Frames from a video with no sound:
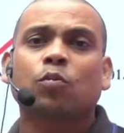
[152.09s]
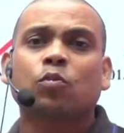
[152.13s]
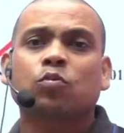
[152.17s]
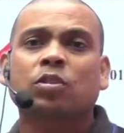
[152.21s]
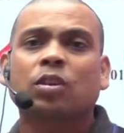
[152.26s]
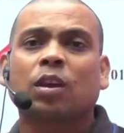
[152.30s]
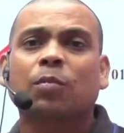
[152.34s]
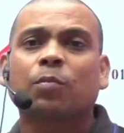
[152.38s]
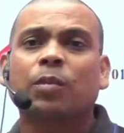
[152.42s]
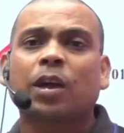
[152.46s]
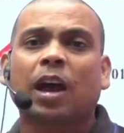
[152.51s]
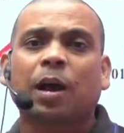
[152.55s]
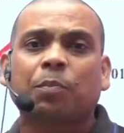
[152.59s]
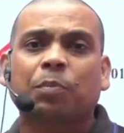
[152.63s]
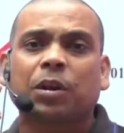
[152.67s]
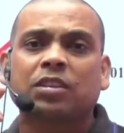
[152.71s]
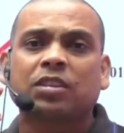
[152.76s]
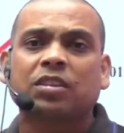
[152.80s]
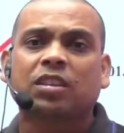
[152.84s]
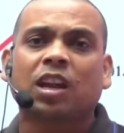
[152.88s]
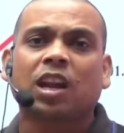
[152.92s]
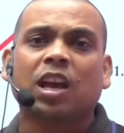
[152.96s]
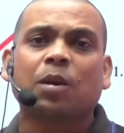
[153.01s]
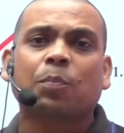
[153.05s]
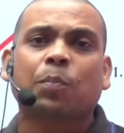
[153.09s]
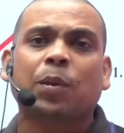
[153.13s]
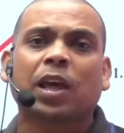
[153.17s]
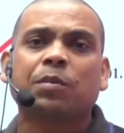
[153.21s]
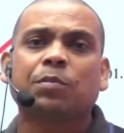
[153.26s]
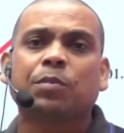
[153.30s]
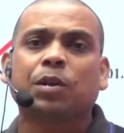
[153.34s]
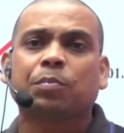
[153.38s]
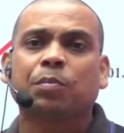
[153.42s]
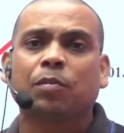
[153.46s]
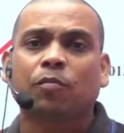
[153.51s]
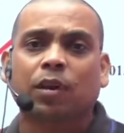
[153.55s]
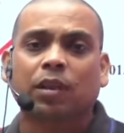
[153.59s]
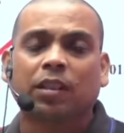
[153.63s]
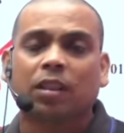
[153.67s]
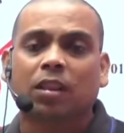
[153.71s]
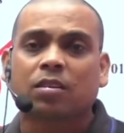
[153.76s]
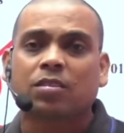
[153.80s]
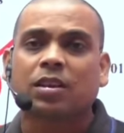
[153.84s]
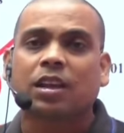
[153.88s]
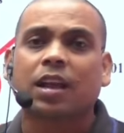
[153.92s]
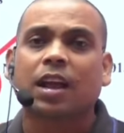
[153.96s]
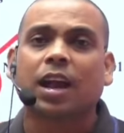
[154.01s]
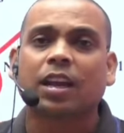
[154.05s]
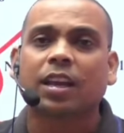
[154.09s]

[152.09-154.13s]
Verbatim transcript: सब में आपका जितना है प्राइवेट में मतलब सरकारी